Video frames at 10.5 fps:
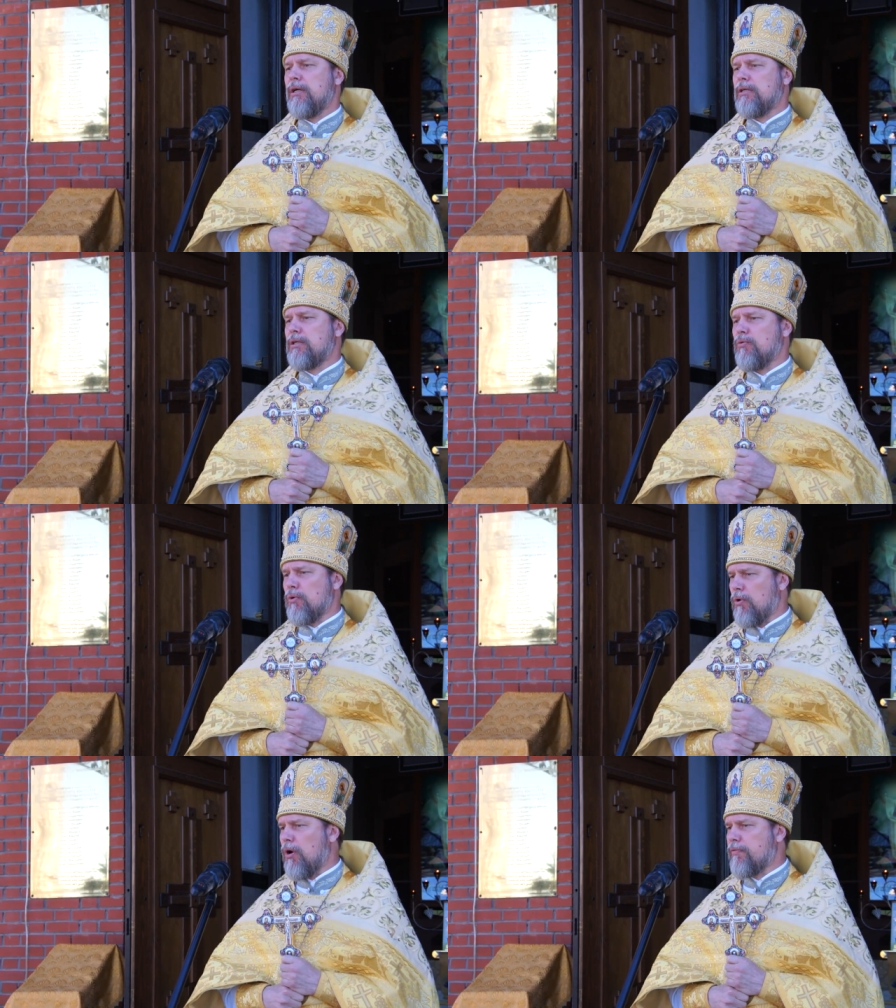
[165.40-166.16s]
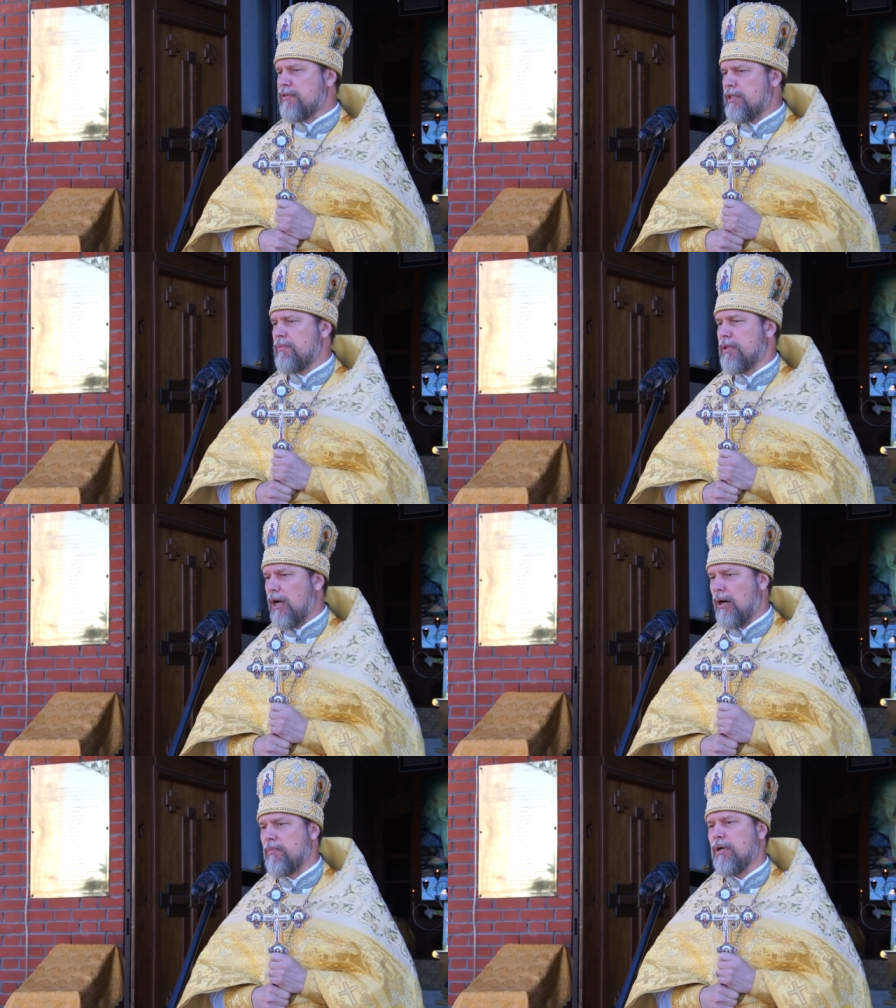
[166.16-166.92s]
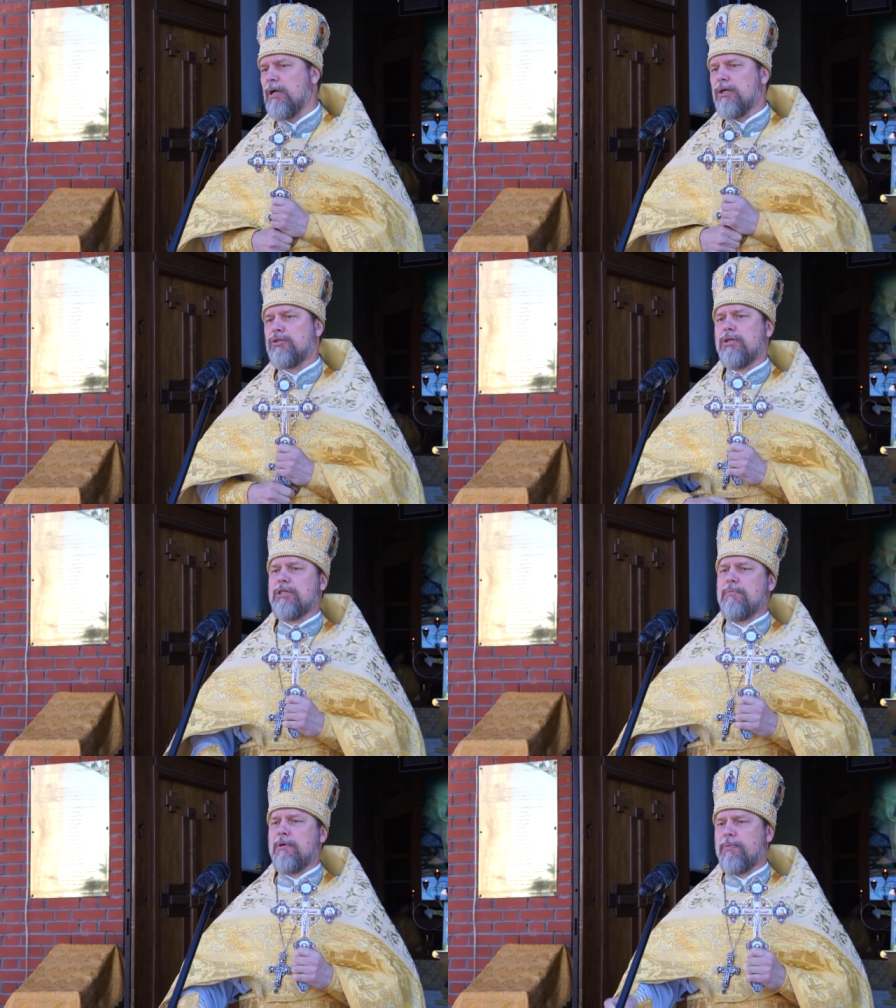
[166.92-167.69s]
Это урок всем нам, что
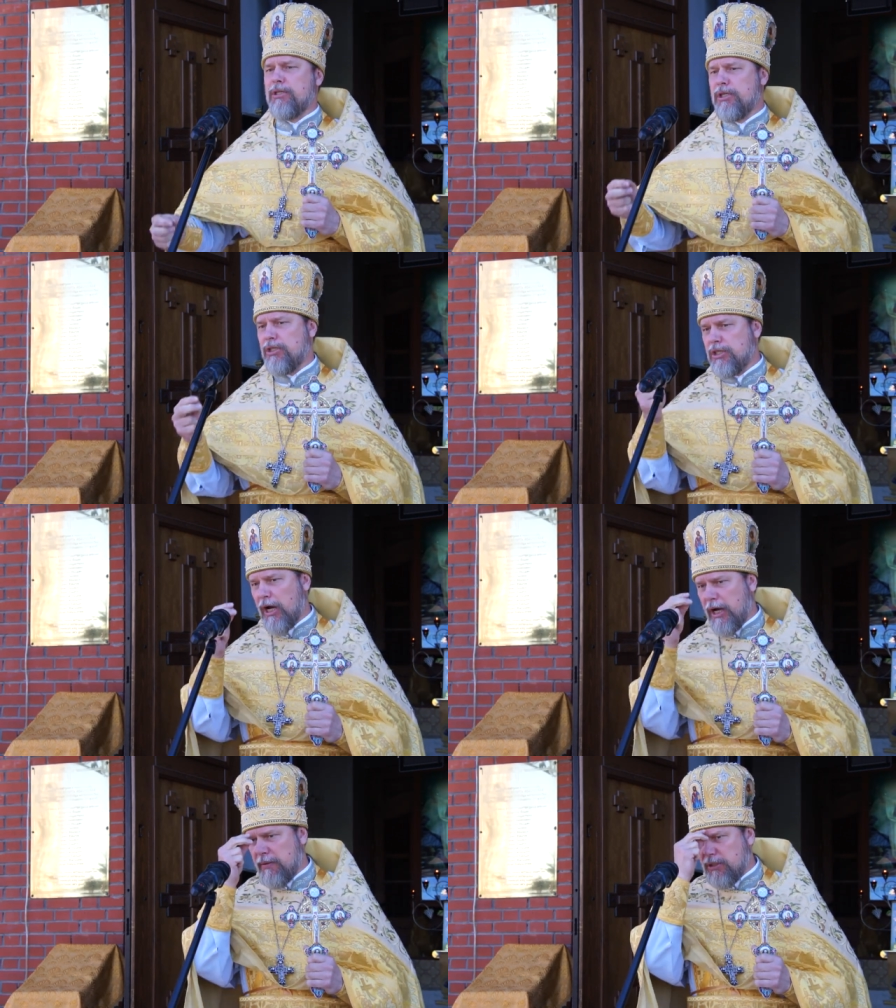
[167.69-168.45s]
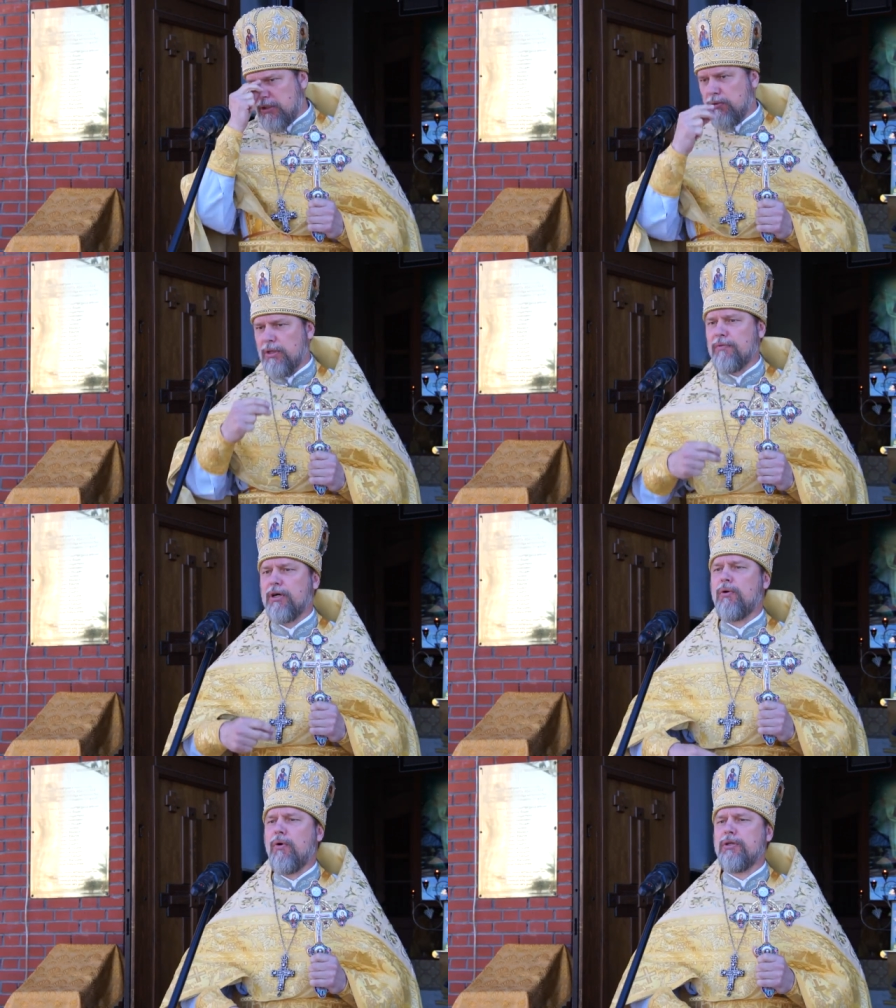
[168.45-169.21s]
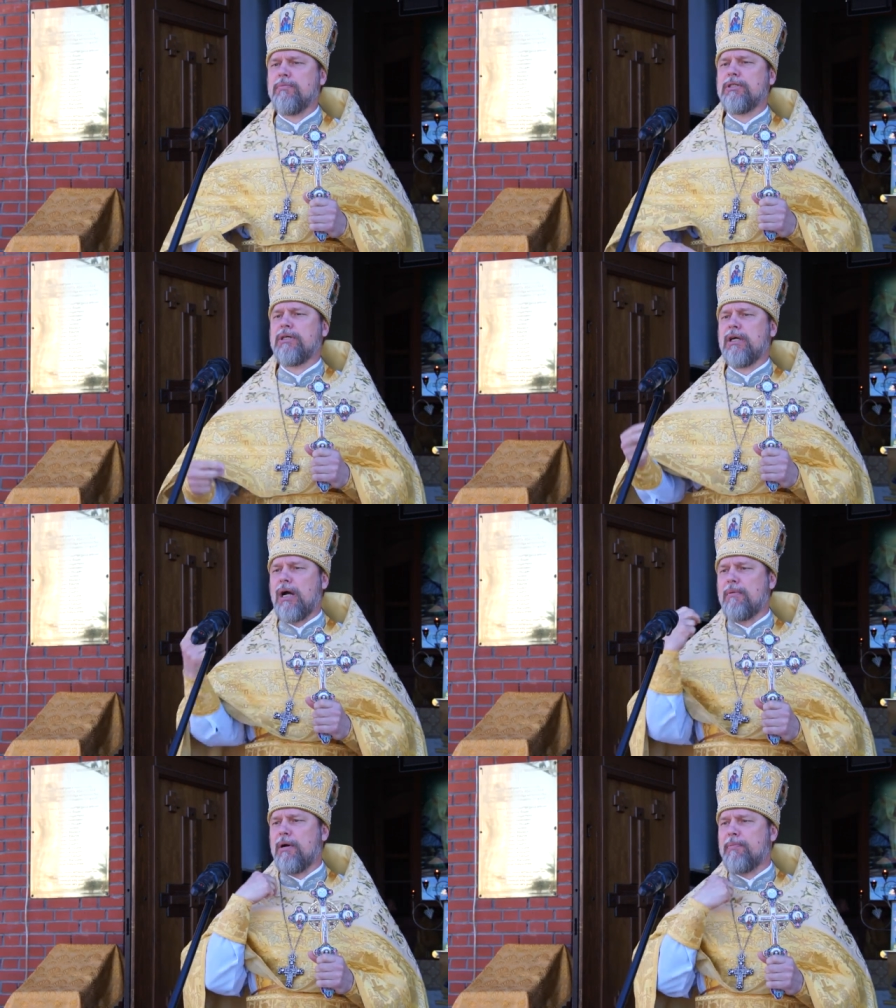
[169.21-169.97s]
если мы причащаемся, но не выходим из
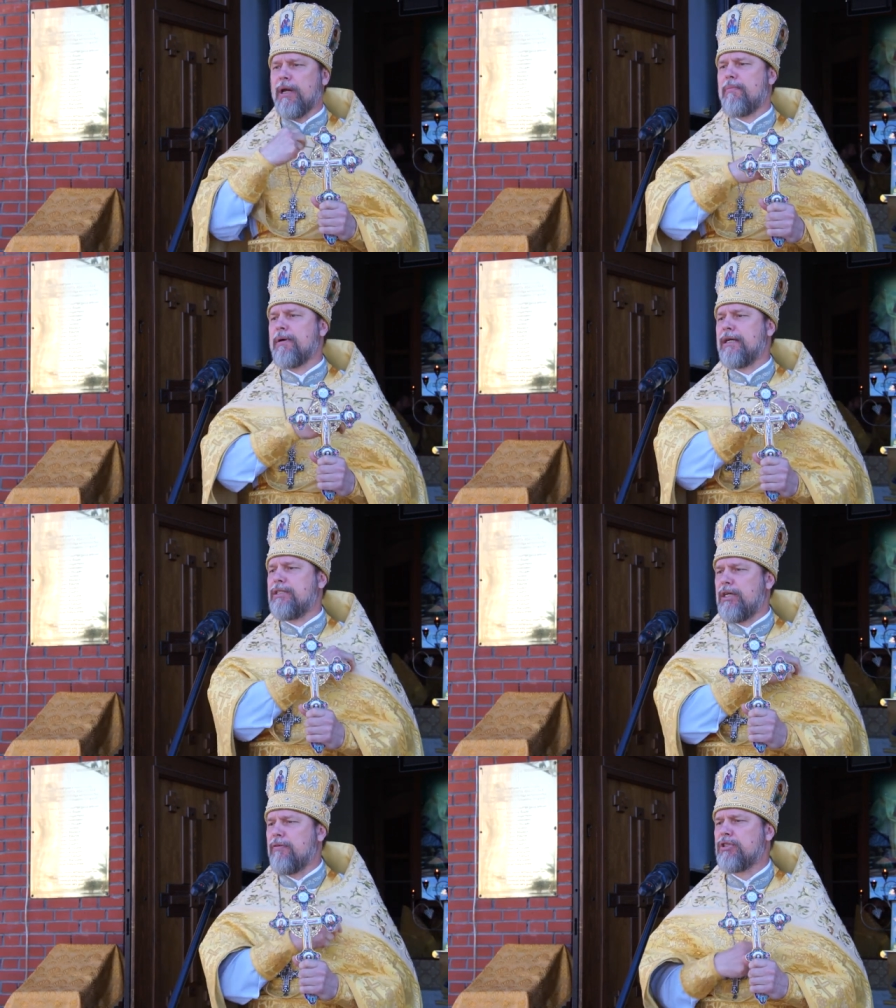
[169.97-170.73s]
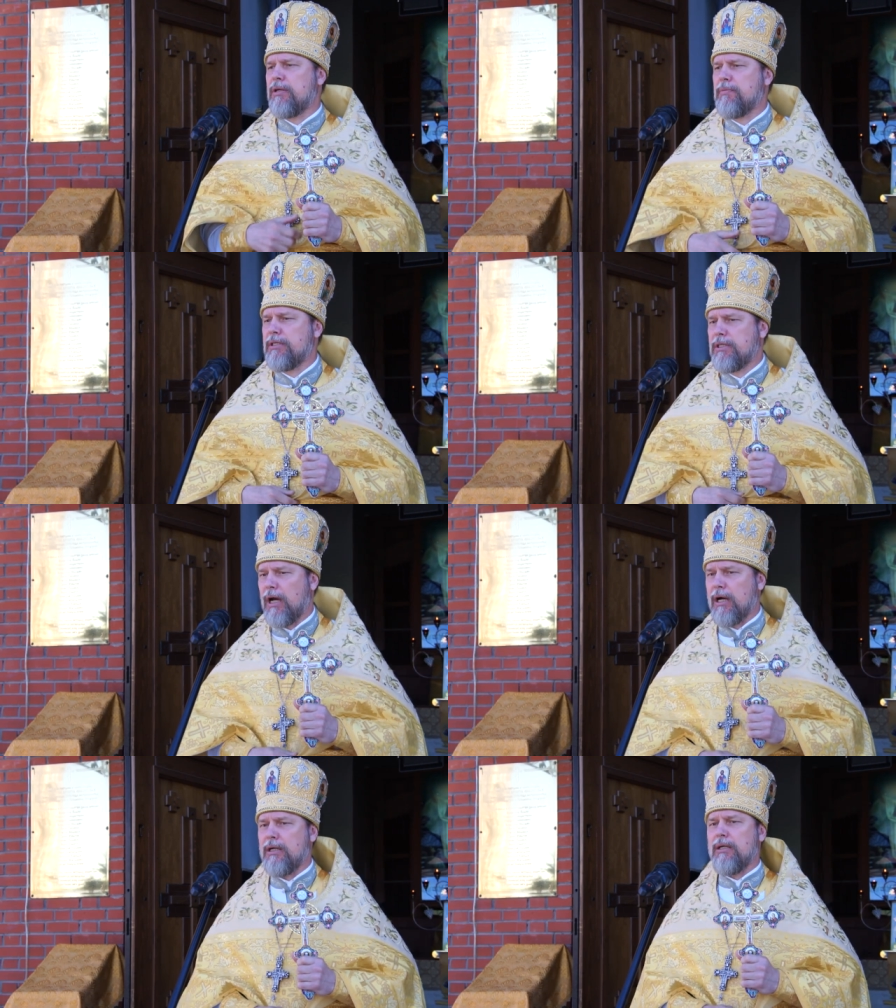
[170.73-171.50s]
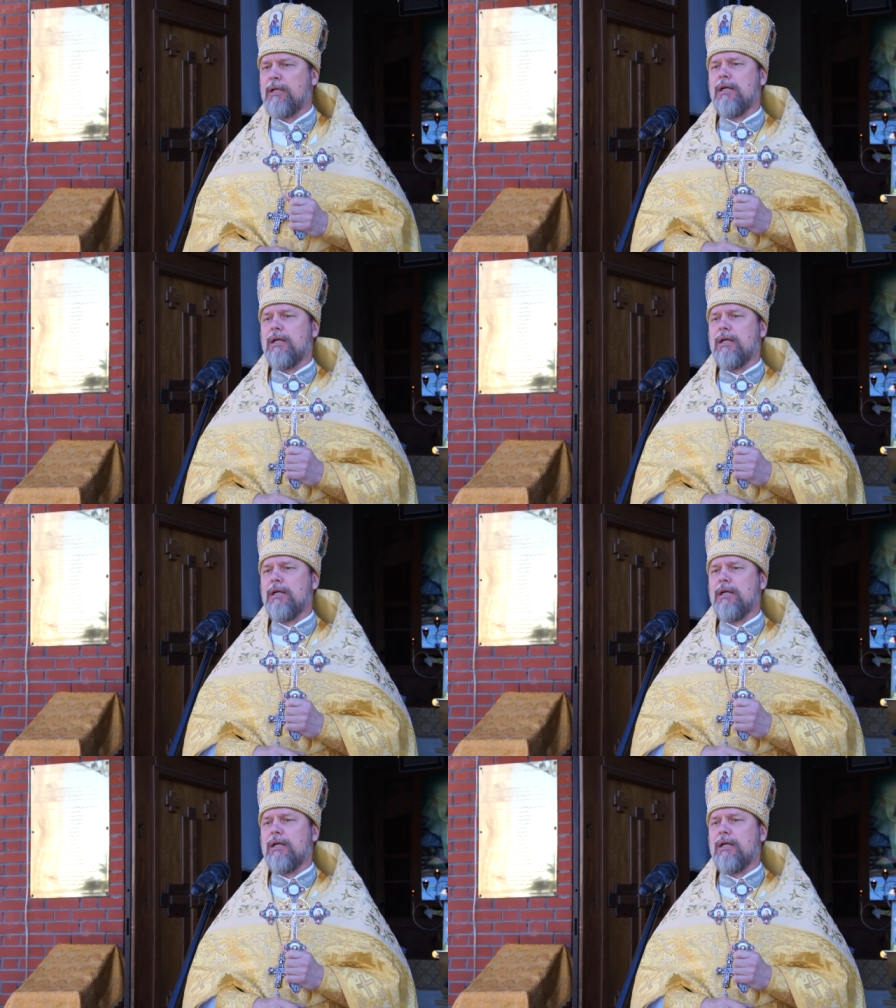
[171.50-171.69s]
храма преобразившимися,